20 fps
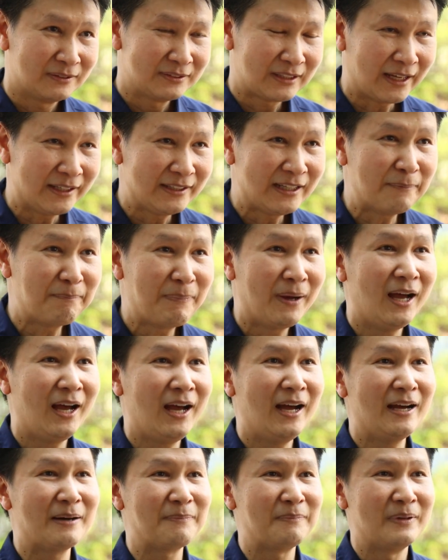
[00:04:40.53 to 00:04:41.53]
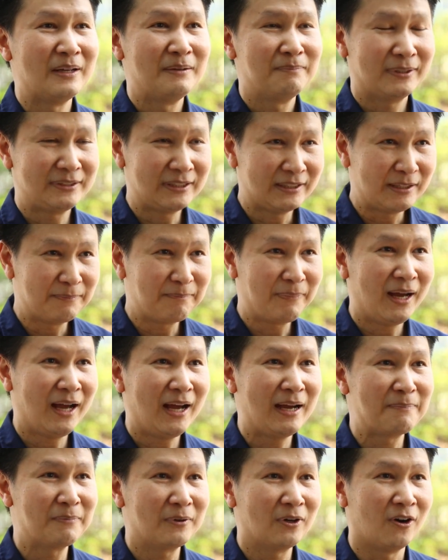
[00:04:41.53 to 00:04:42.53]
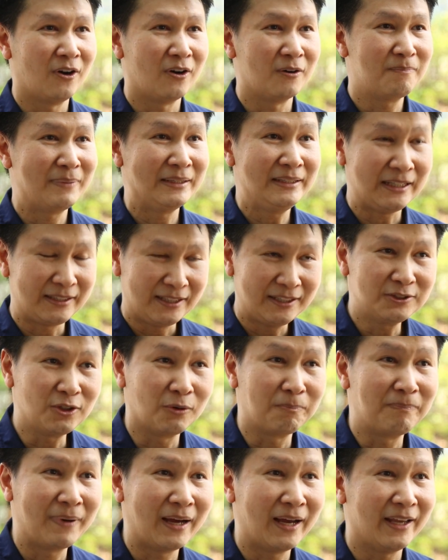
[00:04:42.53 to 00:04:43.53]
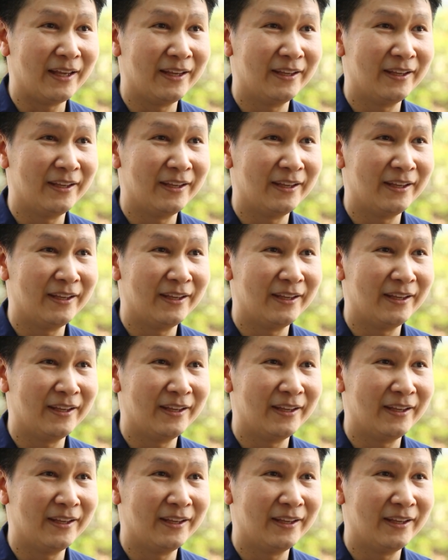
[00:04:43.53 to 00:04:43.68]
ศักยภาพประสิทธิภาพของบัณฑิตที่จบไป